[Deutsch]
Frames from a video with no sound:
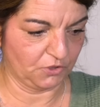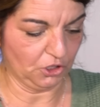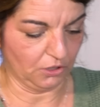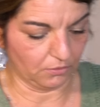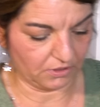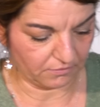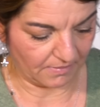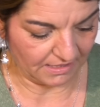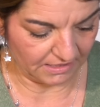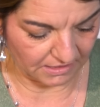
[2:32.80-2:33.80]
Ja, und das
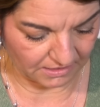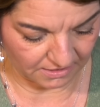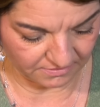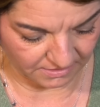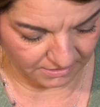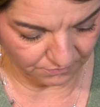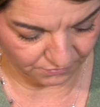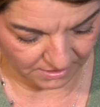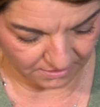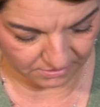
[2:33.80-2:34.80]
mache ich dann ganz
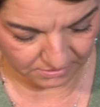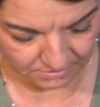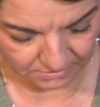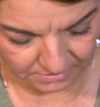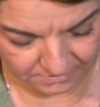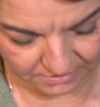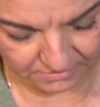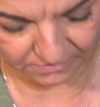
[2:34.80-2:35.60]
einfach, dass ich